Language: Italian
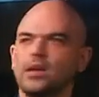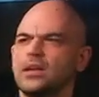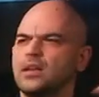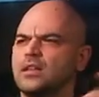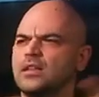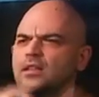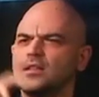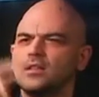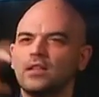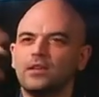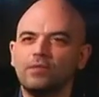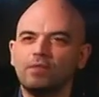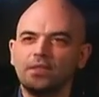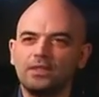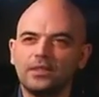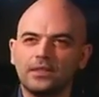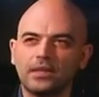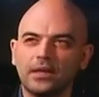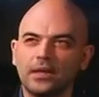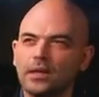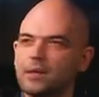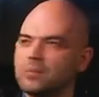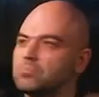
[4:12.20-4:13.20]
interviste
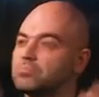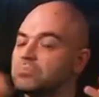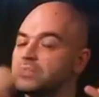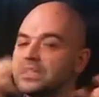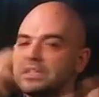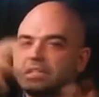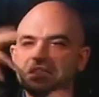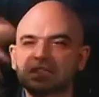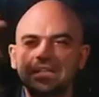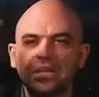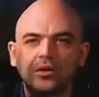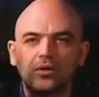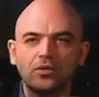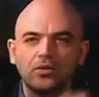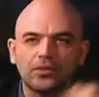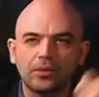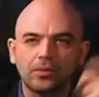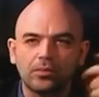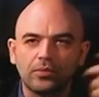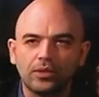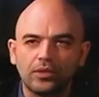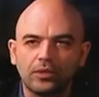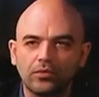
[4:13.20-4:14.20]
che chissà cosa
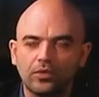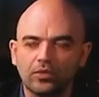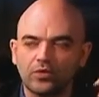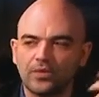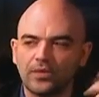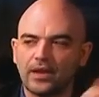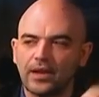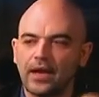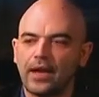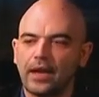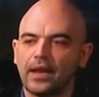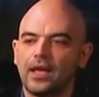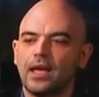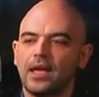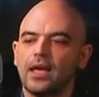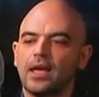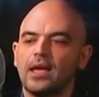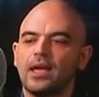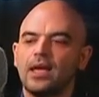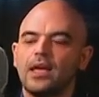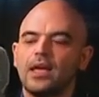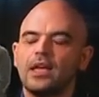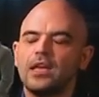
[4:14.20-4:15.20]
potevano svelare.
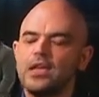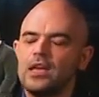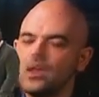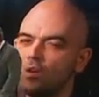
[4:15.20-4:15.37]
In